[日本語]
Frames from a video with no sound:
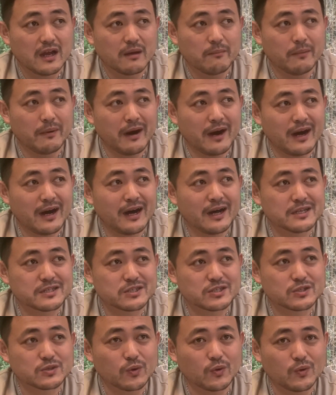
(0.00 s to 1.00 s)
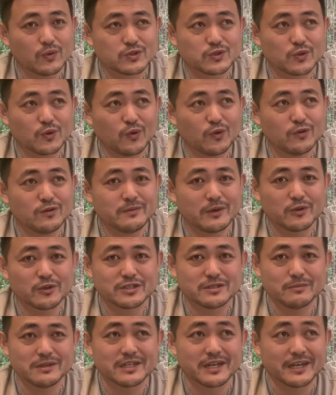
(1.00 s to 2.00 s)
まあ、そうそう馬
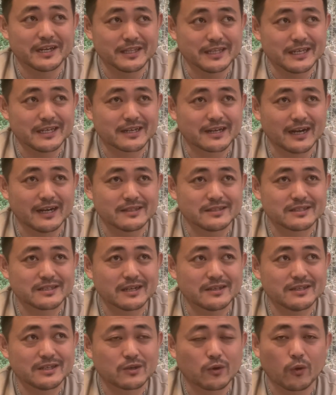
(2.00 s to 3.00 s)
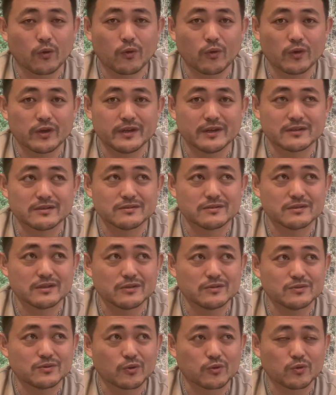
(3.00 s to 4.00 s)
年みたいに簡単に心を開くって
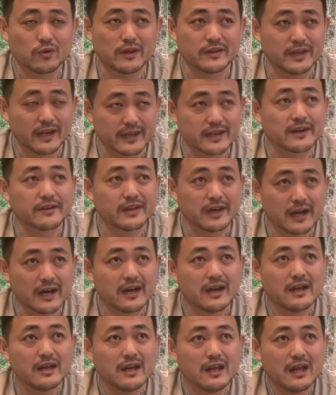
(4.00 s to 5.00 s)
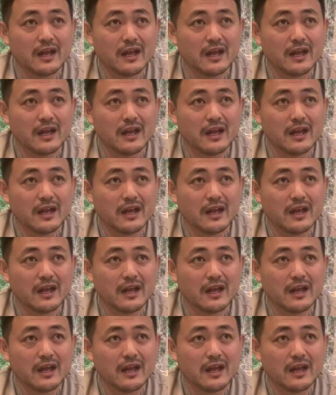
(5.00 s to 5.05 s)
いうことはないかな。